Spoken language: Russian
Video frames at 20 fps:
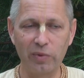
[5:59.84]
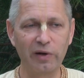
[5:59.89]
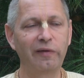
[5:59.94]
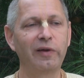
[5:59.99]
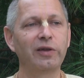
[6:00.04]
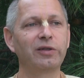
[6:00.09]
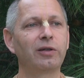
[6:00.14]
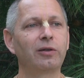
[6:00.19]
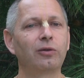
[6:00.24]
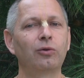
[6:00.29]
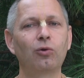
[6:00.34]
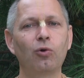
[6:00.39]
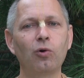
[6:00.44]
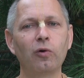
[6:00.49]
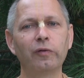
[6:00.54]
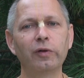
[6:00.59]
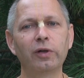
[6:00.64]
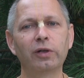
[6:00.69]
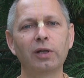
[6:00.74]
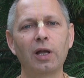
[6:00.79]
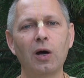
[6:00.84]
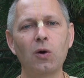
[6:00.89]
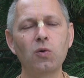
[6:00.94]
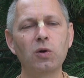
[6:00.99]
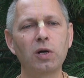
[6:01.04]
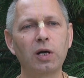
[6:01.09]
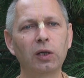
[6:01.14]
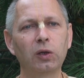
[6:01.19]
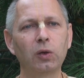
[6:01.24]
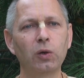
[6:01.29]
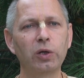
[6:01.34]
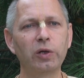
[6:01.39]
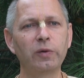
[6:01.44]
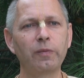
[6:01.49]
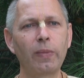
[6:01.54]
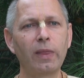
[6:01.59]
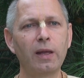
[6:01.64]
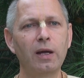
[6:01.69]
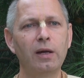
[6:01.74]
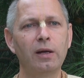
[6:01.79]
профессор духовных наук,
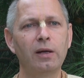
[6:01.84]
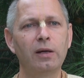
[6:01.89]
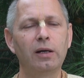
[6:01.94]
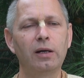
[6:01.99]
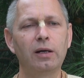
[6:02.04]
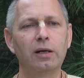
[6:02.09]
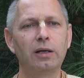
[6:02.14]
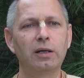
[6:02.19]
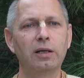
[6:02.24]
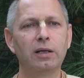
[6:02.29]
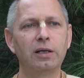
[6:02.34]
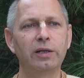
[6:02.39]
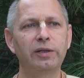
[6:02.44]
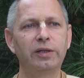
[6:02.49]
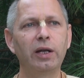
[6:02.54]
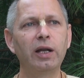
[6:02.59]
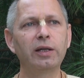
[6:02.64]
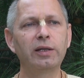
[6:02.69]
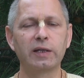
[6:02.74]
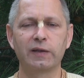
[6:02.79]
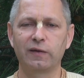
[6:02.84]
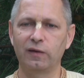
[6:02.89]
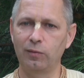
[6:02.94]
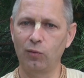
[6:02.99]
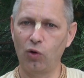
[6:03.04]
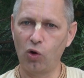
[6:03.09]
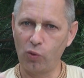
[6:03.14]
который э, делится своим